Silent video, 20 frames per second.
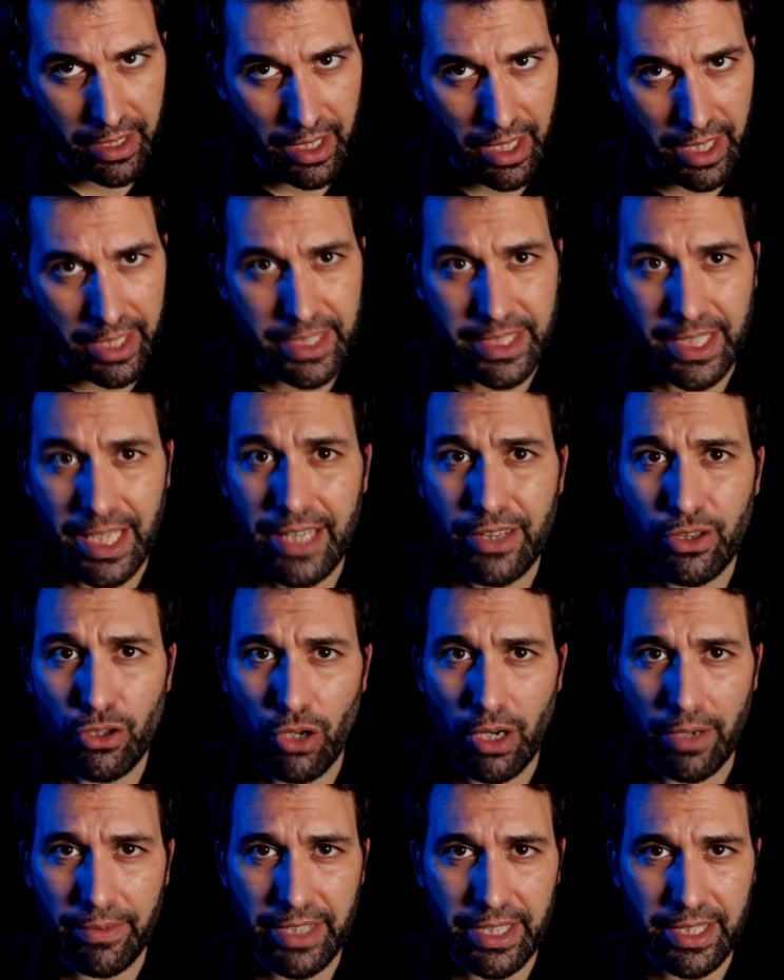
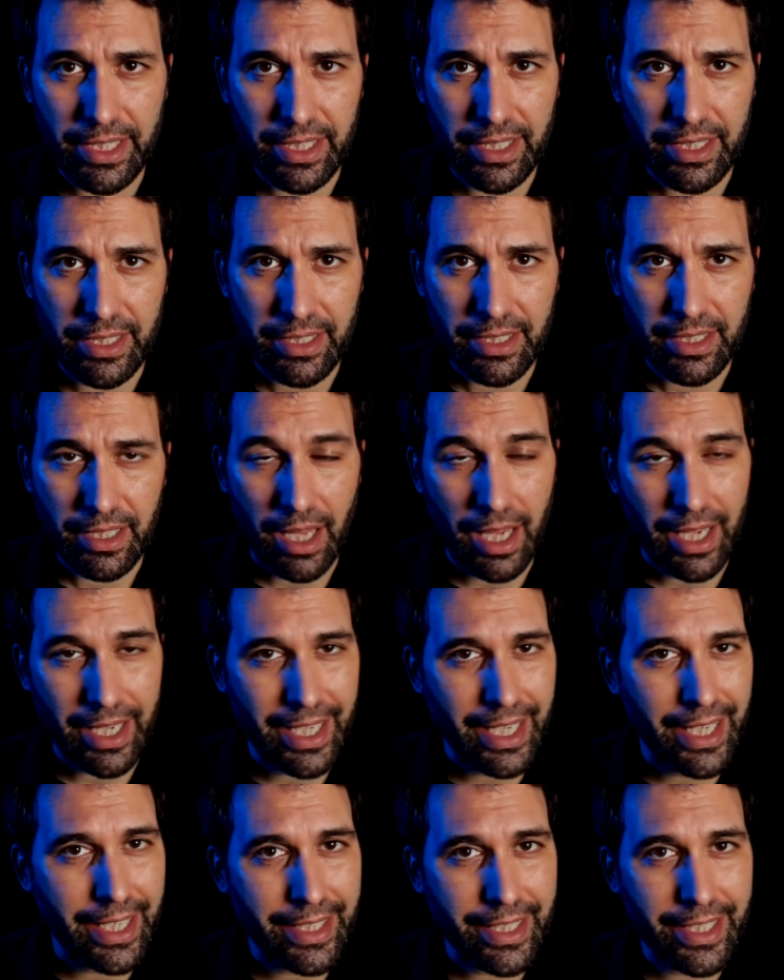arriesgando la vida a
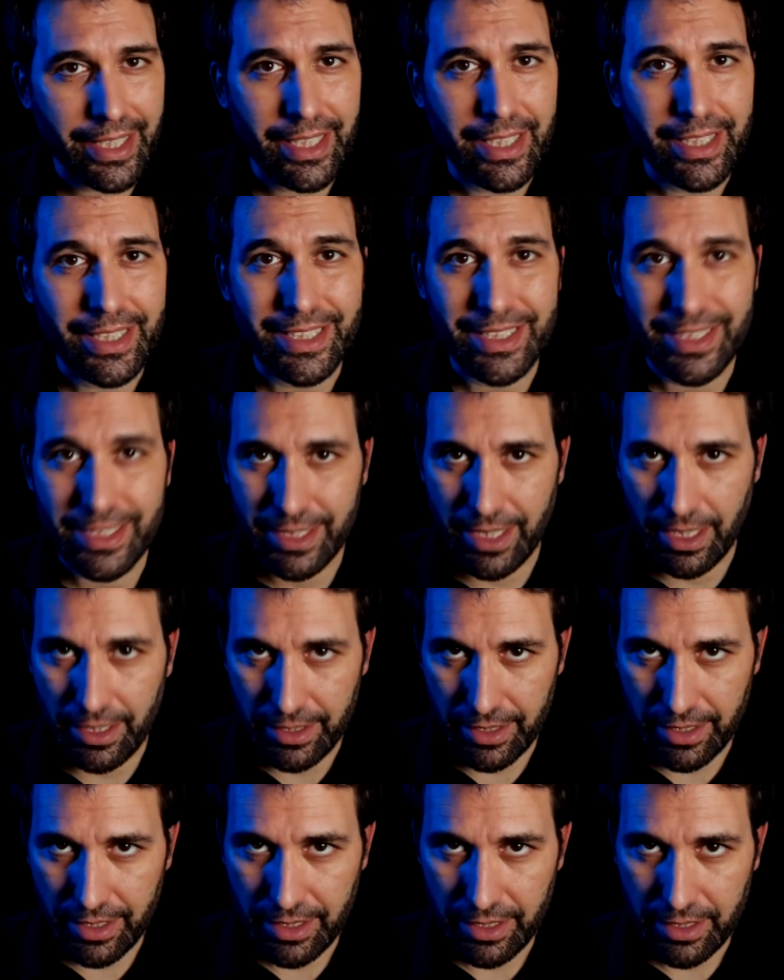cada
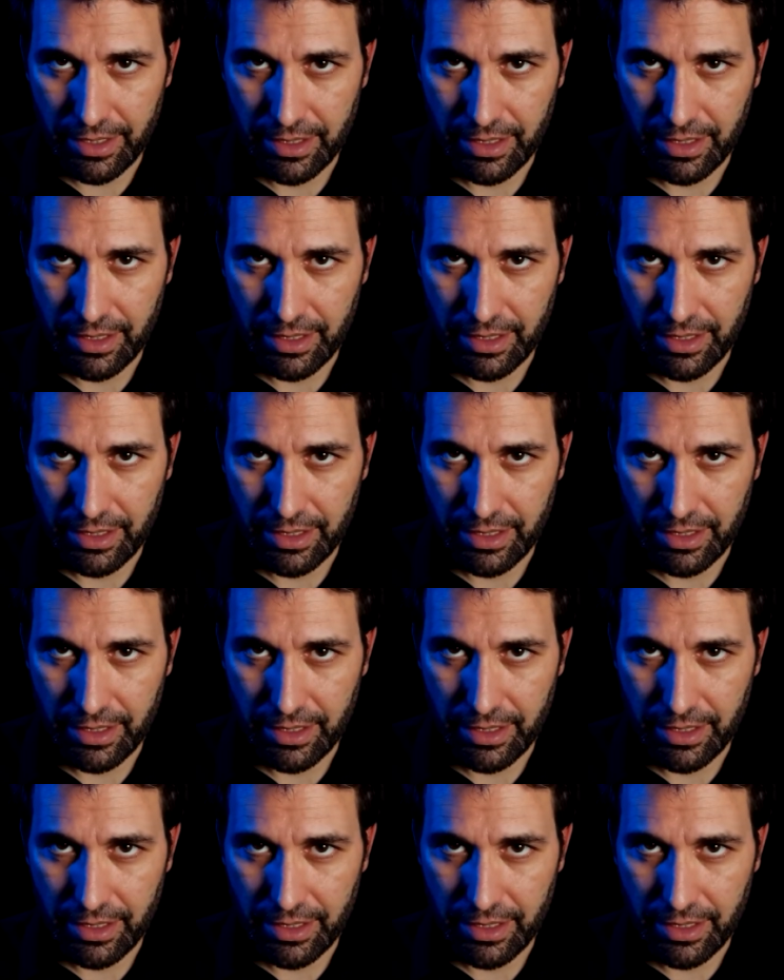instante.